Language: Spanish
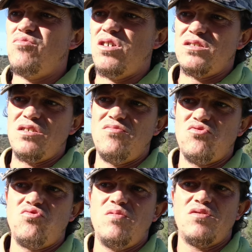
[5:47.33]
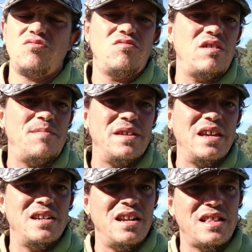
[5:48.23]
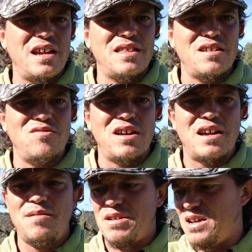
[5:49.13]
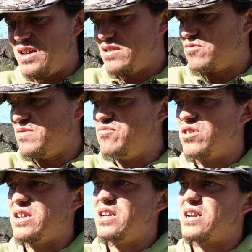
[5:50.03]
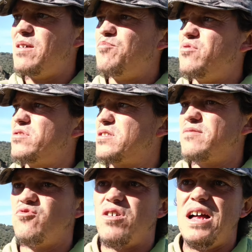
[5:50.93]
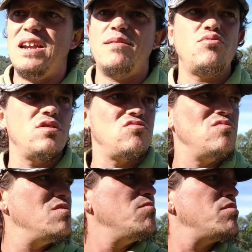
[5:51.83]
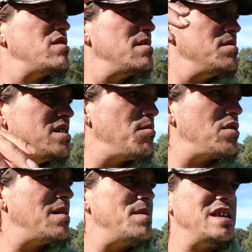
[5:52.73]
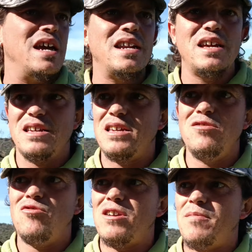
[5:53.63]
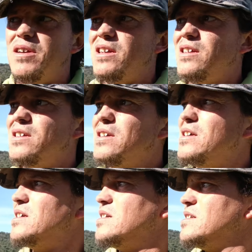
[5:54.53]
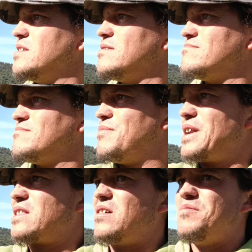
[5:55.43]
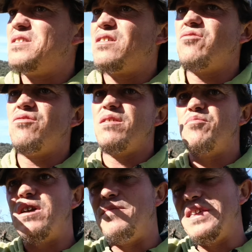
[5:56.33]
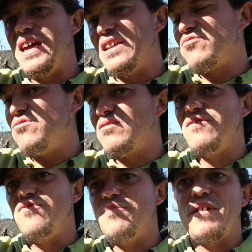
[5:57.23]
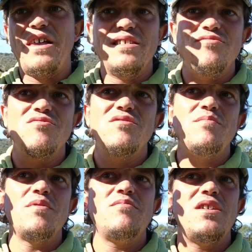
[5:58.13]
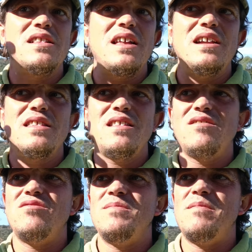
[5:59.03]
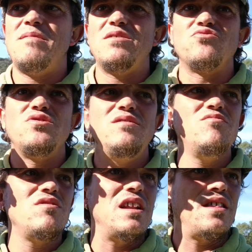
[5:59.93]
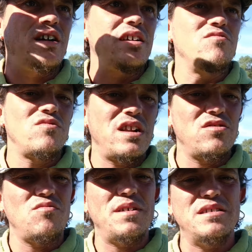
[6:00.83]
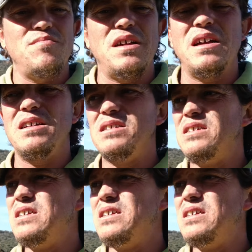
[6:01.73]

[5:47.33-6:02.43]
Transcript: Pues ayer como estuve toda la mañana y la tarde con las cabras, estuvimos aquí en el campo, entre buscarla porque tuve un problemilla por la mañana, es que lo grabé prácticamente todo, de por la mañana todo lo que fue pasando, después por la tarde dándole mamá a los chivos, que la saqué un rato para ir para,